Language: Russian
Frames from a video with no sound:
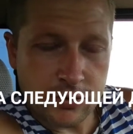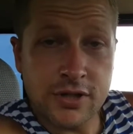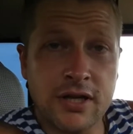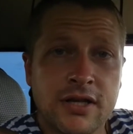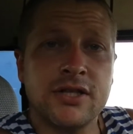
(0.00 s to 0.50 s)

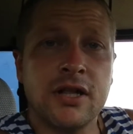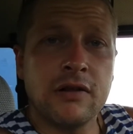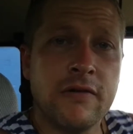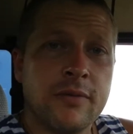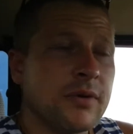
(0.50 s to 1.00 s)
друзья,
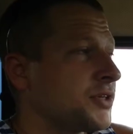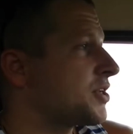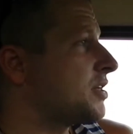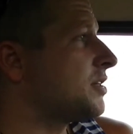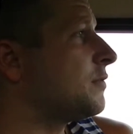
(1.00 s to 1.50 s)
настало время
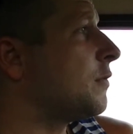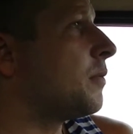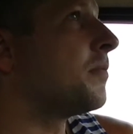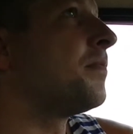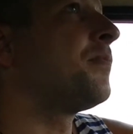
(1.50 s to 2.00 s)
рассказать
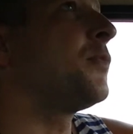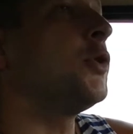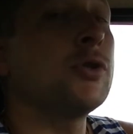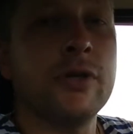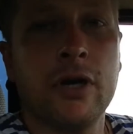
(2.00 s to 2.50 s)
вам
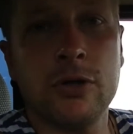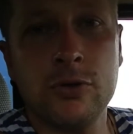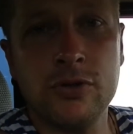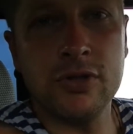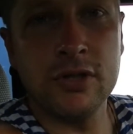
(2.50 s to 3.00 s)
то, что я
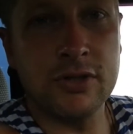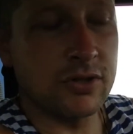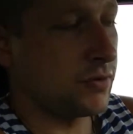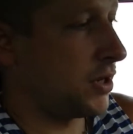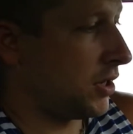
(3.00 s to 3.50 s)
хочу сделать со
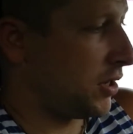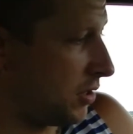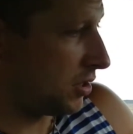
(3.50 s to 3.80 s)
своей